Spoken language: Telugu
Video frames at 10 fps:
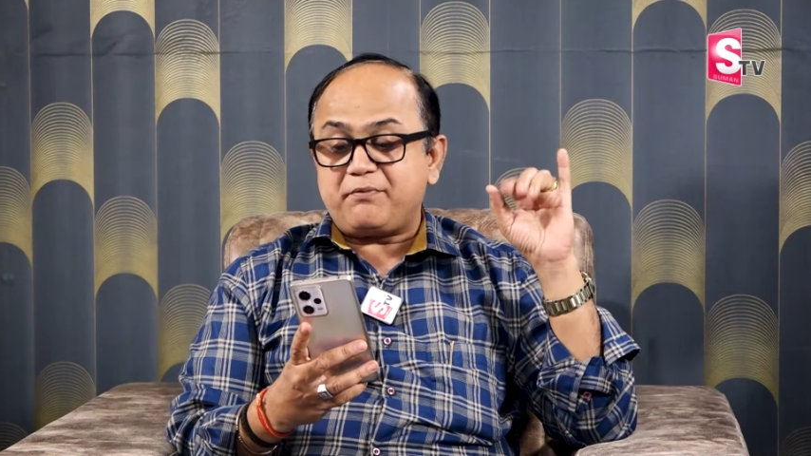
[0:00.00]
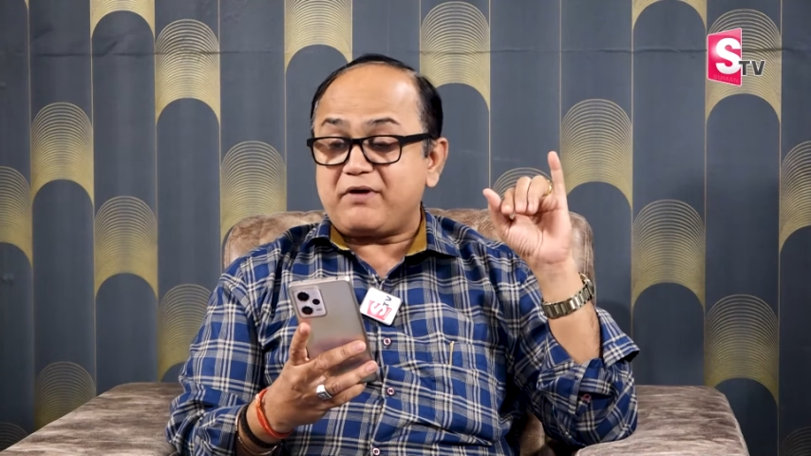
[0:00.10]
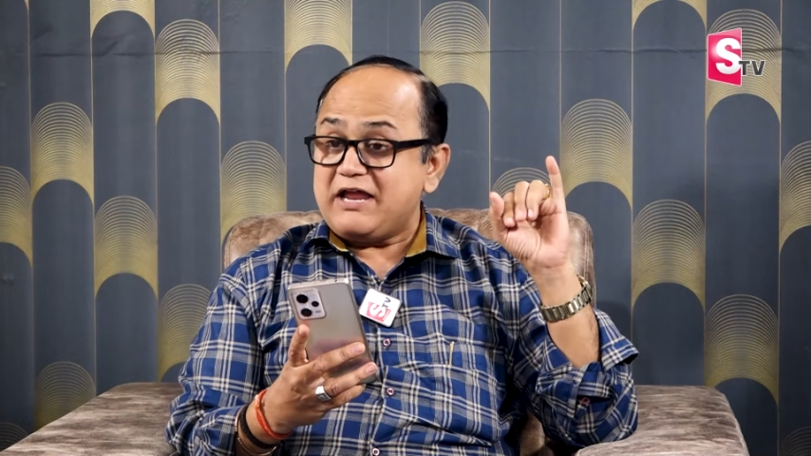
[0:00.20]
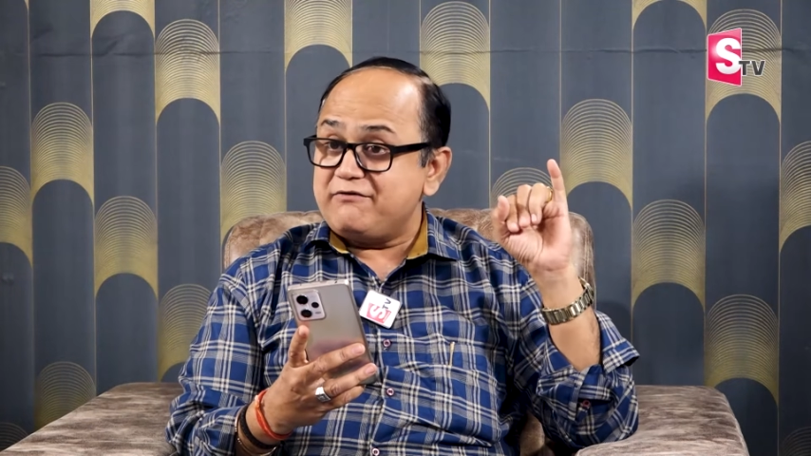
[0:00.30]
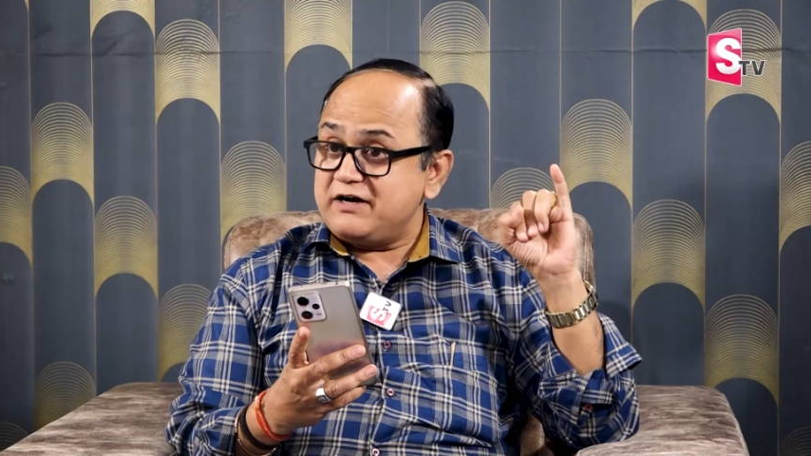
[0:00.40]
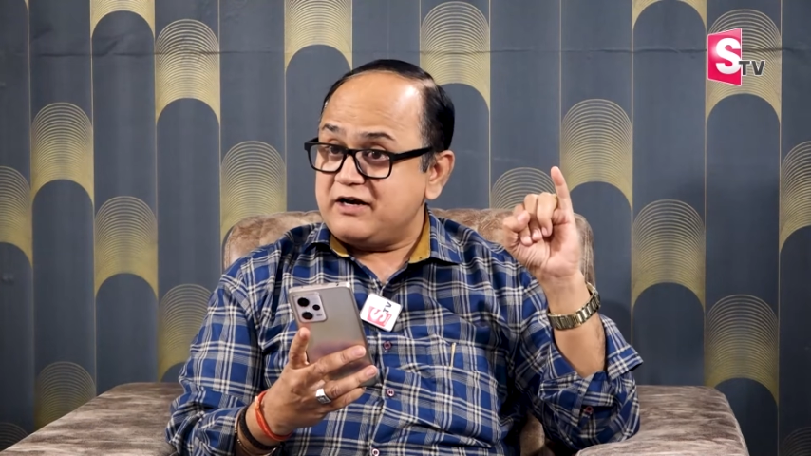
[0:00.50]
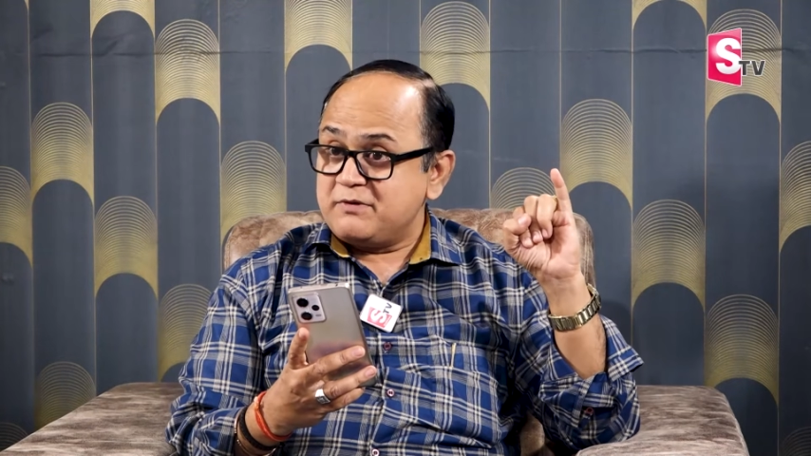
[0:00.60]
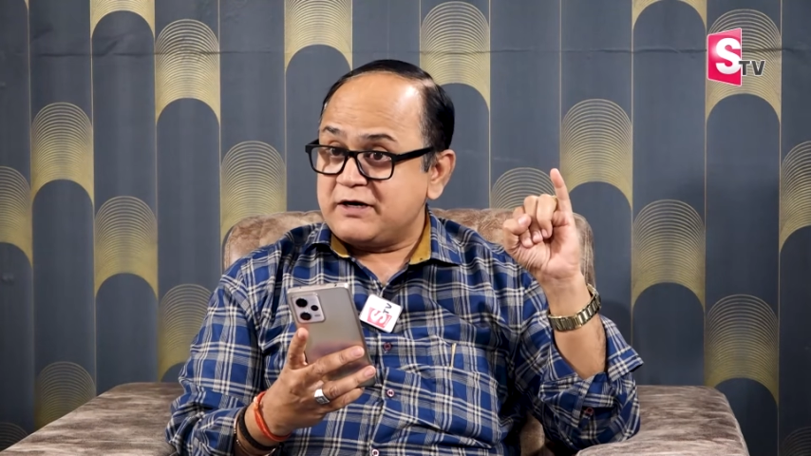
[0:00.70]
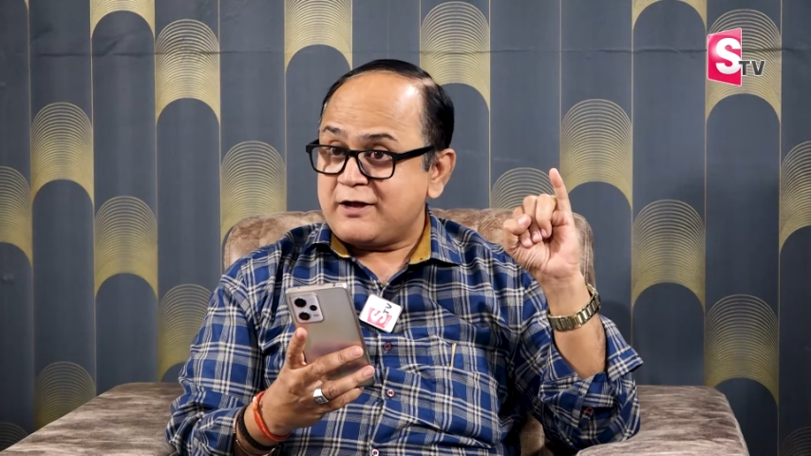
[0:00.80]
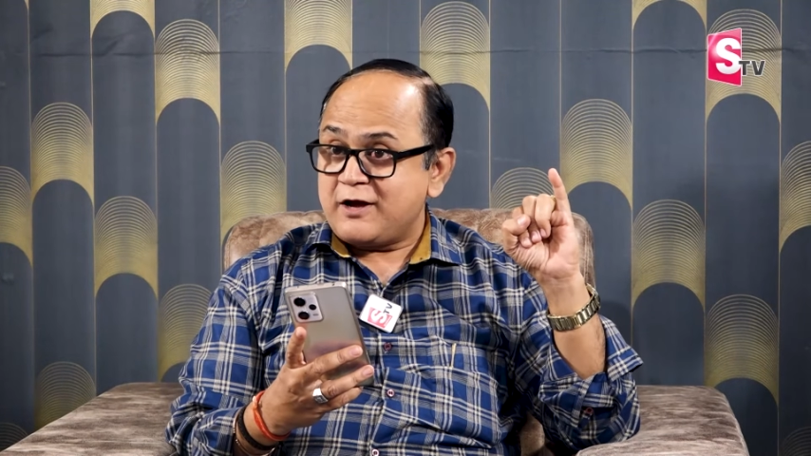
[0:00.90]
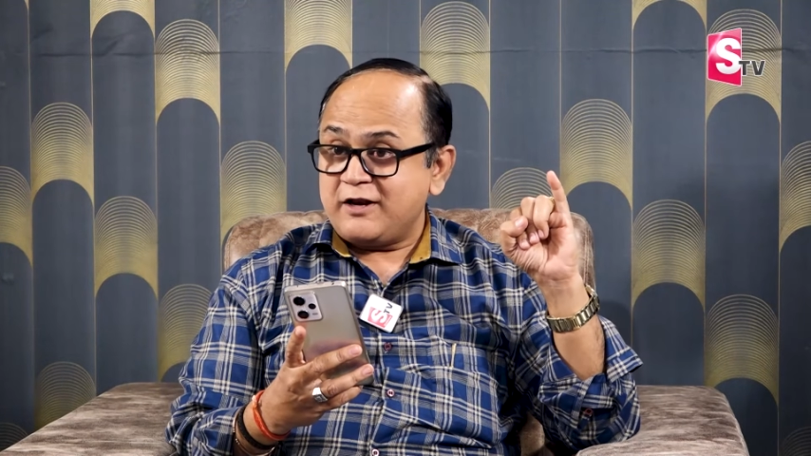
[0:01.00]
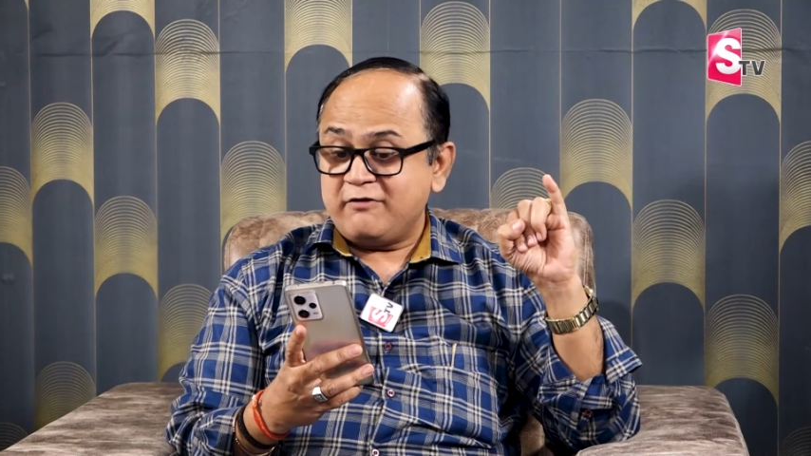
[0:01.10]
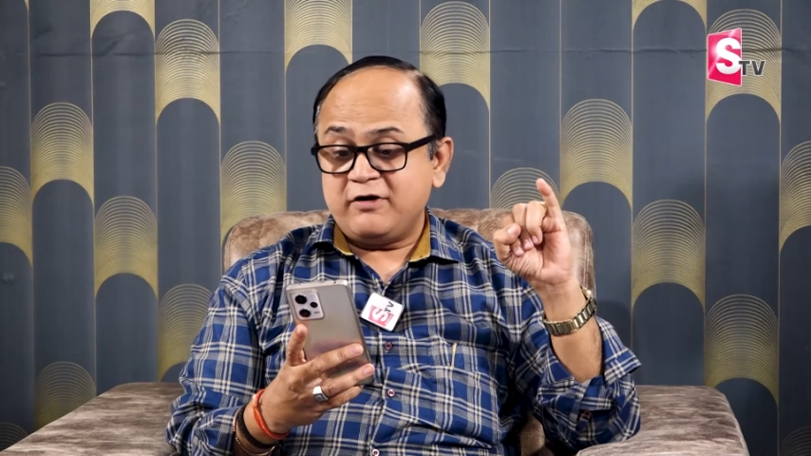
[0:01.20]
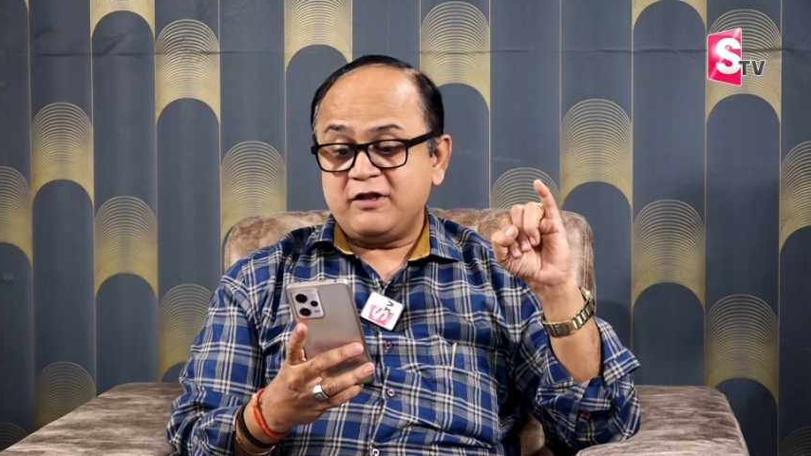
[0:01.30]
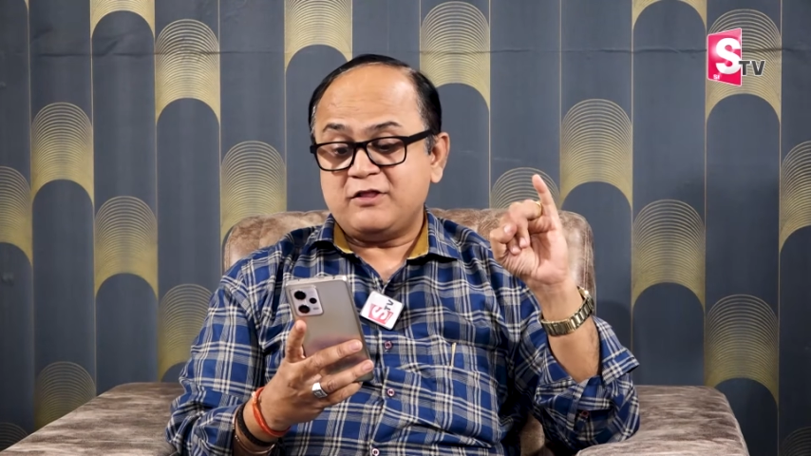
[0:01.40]
ప్రైవేట్ లిమిటెడ్
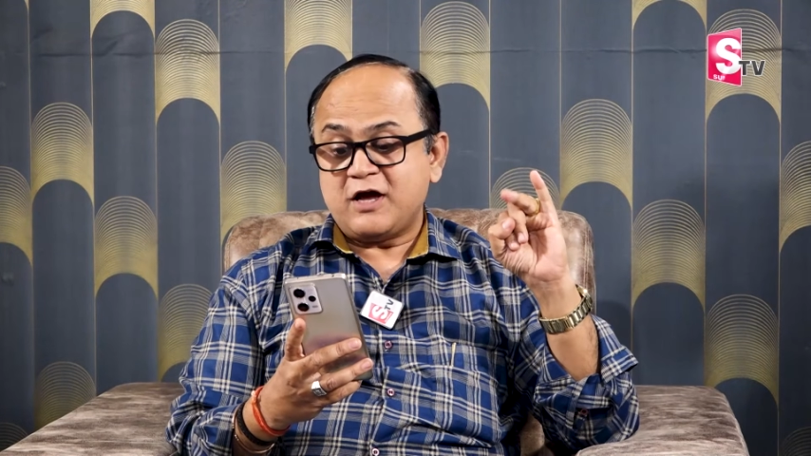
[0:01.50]
కానివ్వండి